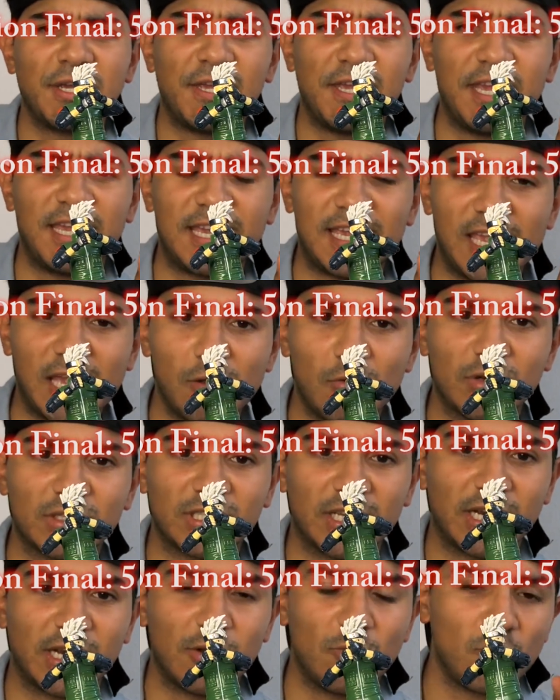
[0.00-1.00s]
y quiero
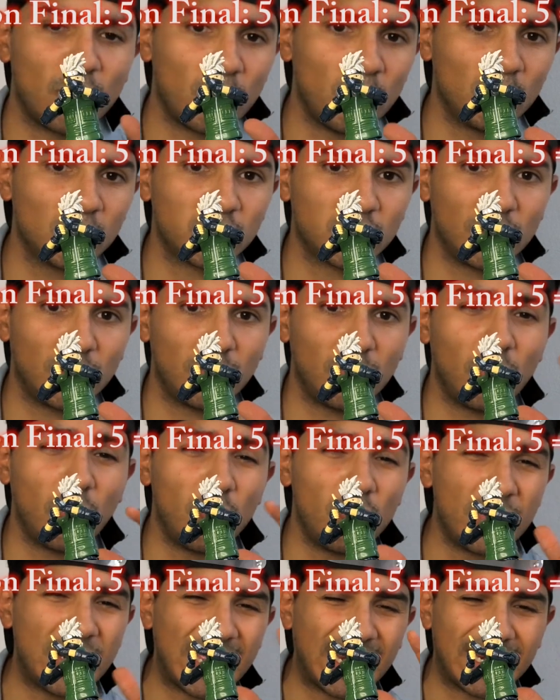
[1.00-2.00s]
hacerle un custom o
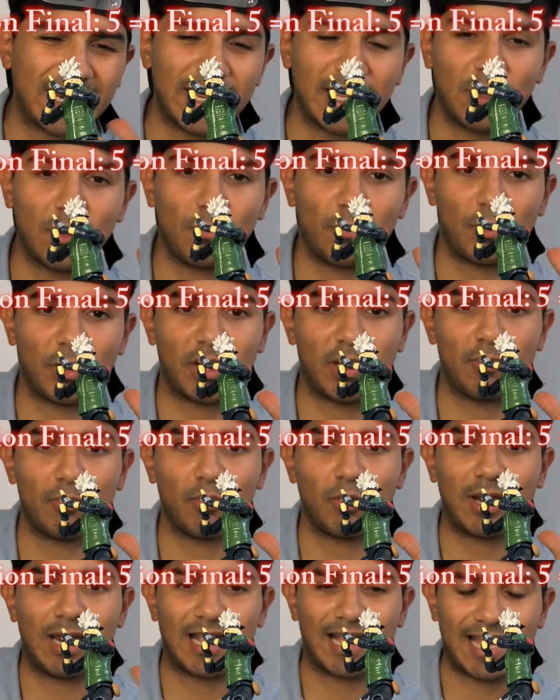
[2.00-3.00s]
un arreglo, por
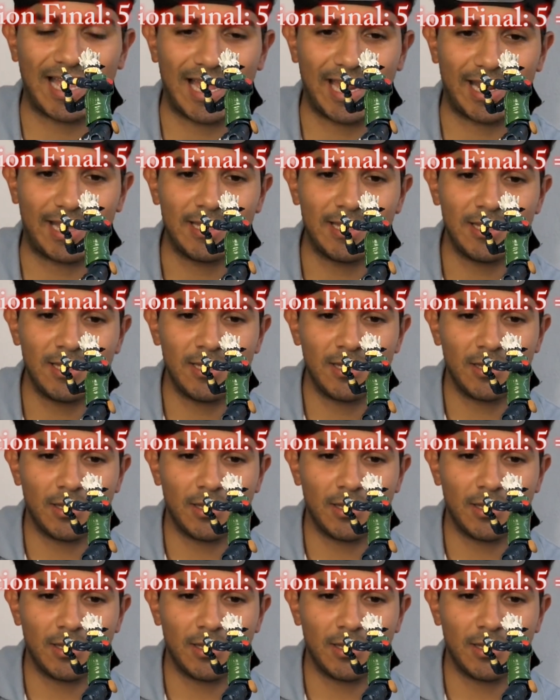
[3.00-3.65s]
ejemplo, a la cara.